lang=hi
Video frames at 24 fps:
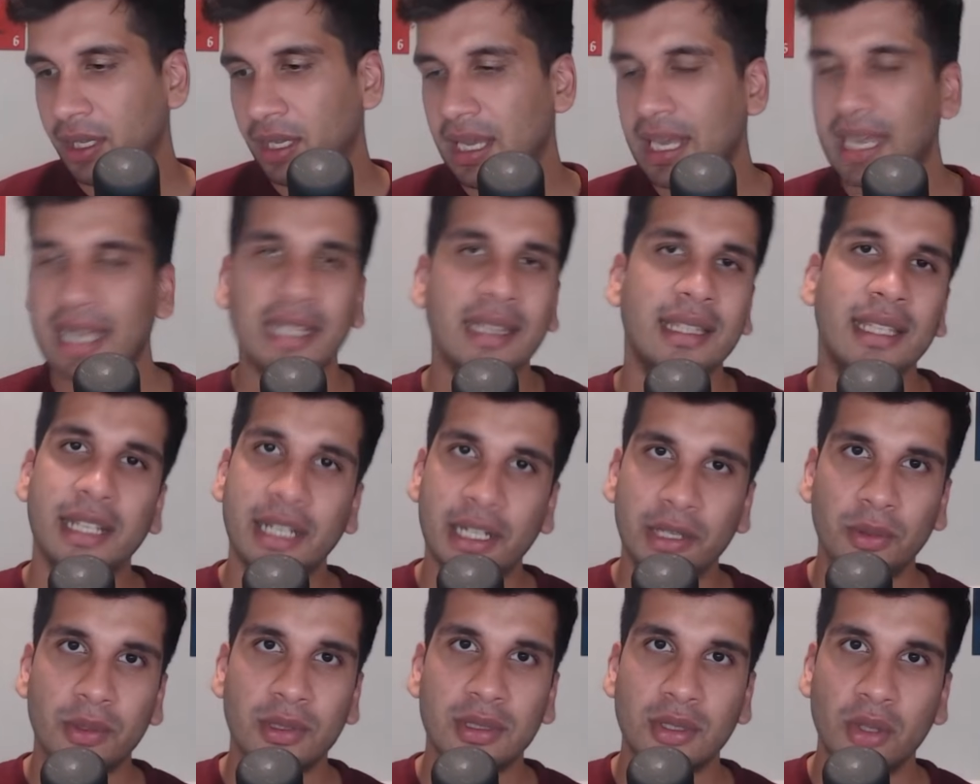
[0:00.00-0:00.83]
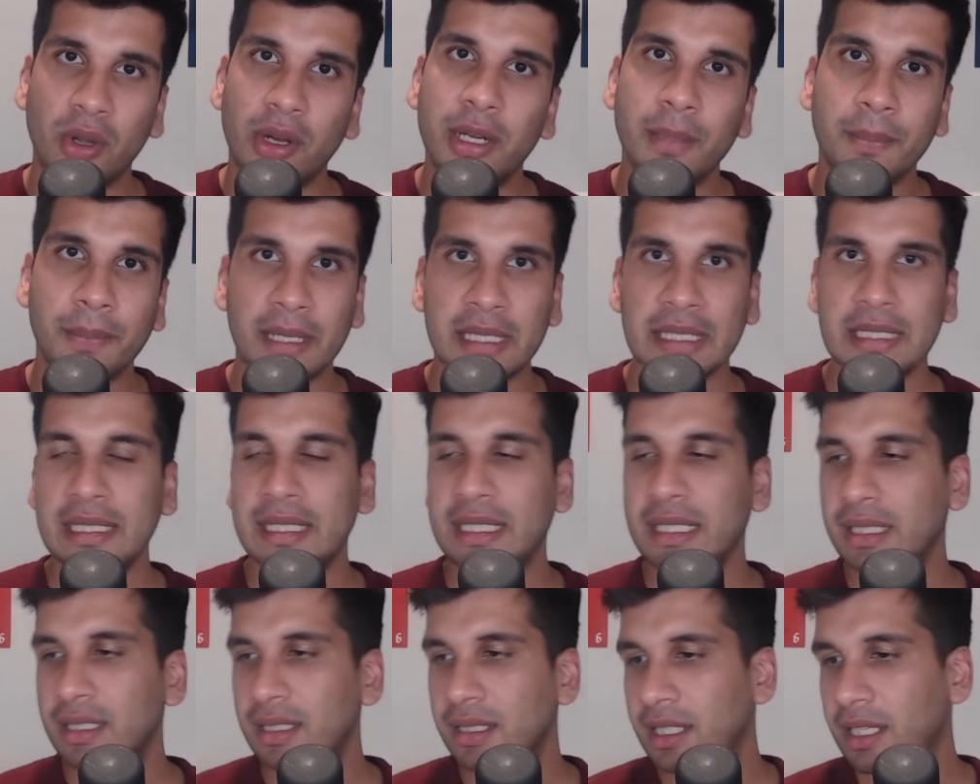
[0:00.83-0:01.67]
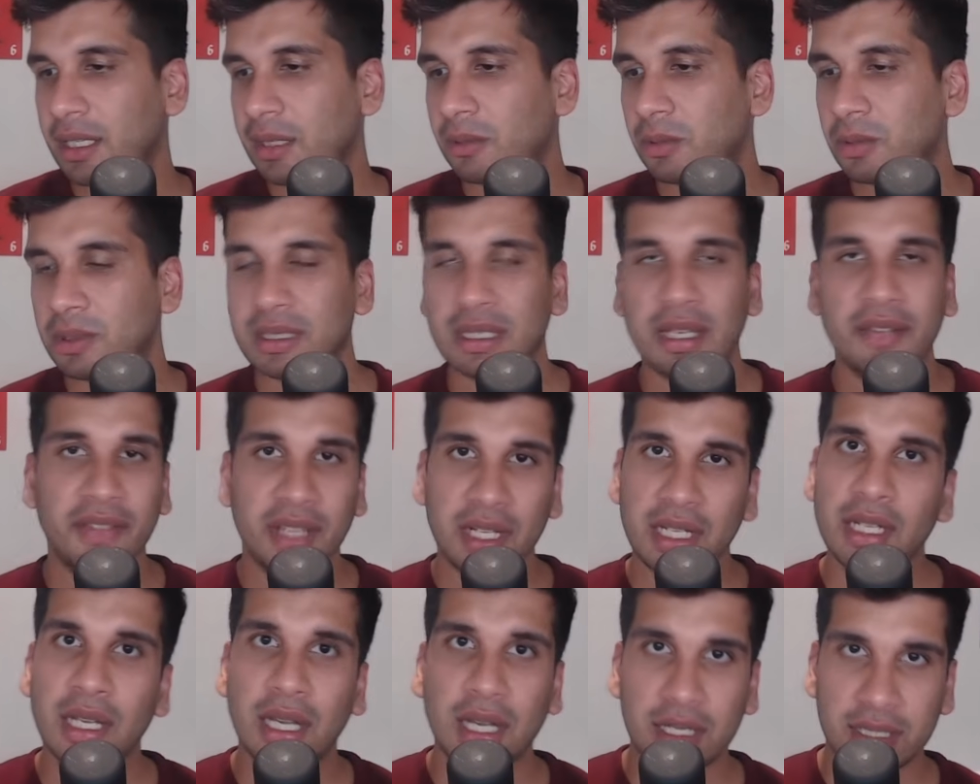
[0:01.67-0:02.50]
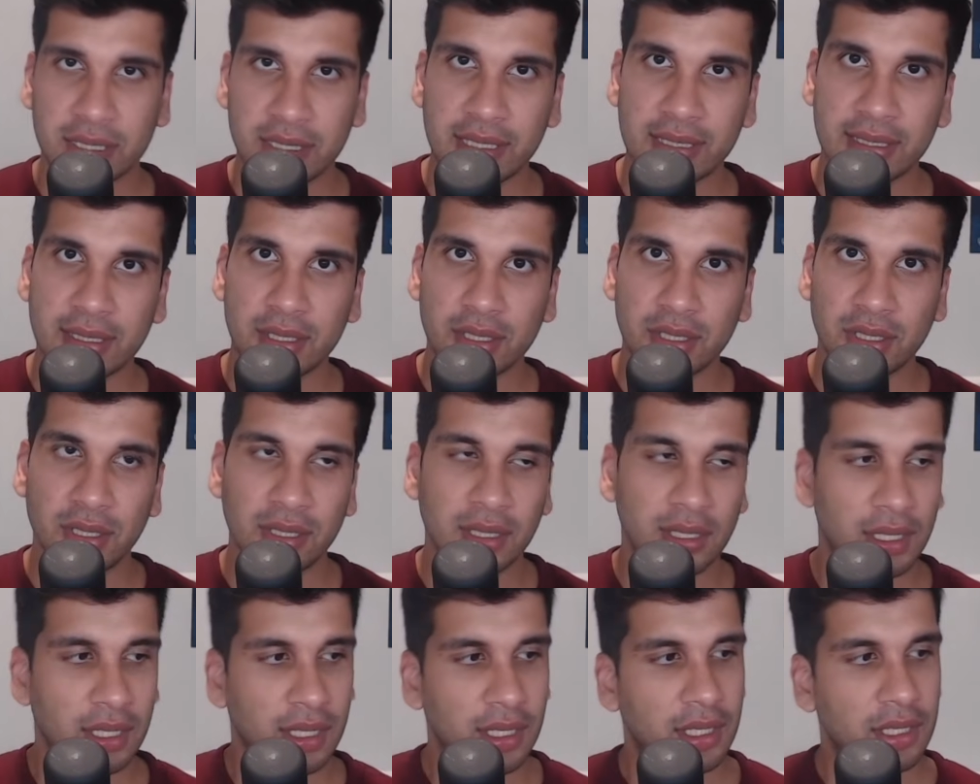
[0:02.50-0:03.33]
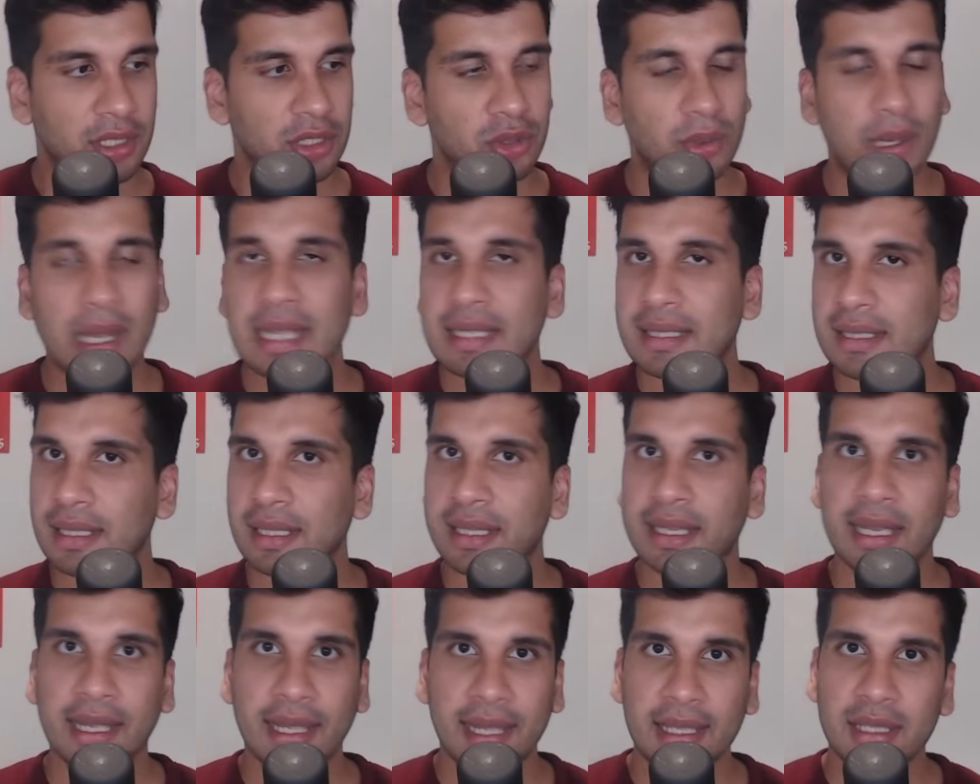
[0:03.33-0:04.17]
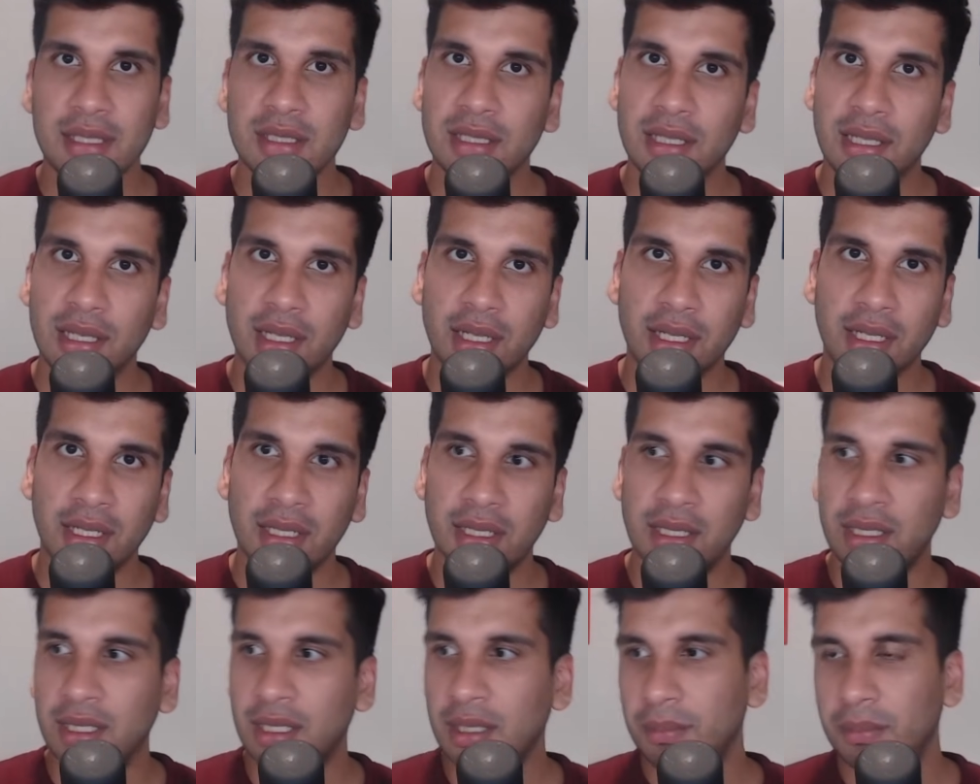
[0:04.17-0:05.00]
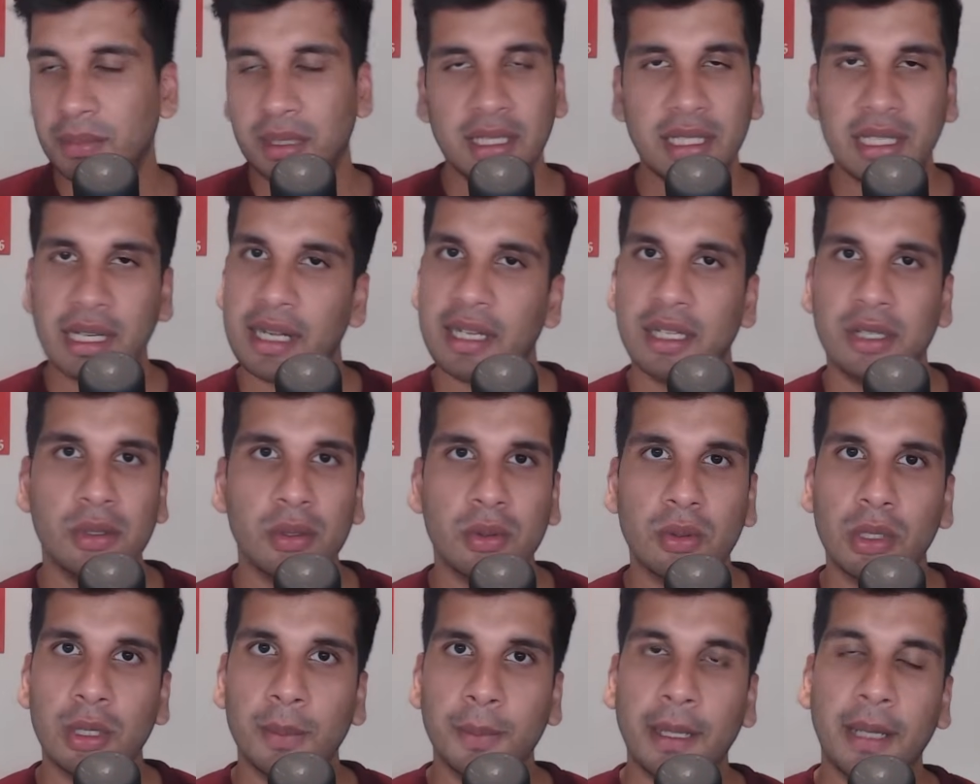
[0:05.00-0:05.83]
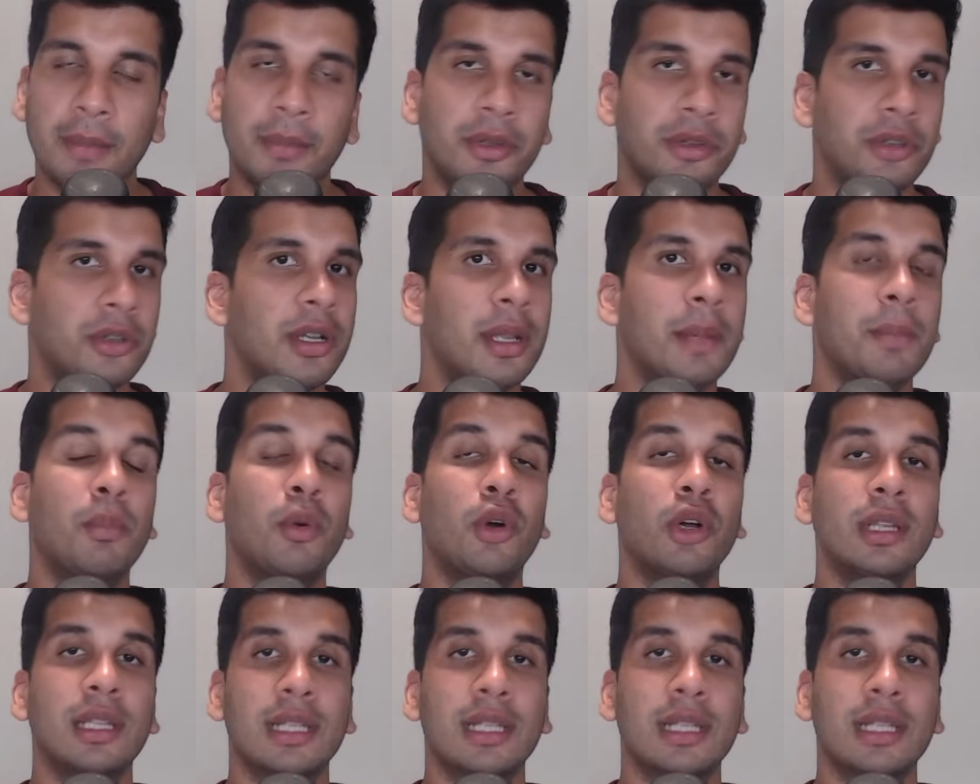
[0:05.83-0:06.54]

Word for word: आई थिंक इट वॉज नॉट अ पेनल्टी इट वॉज अ वेरी हार्श डिसीजन जो आर्सनल के अगेंस्ट चला गया बट क्रेड टू कोल पामरों ने बहुत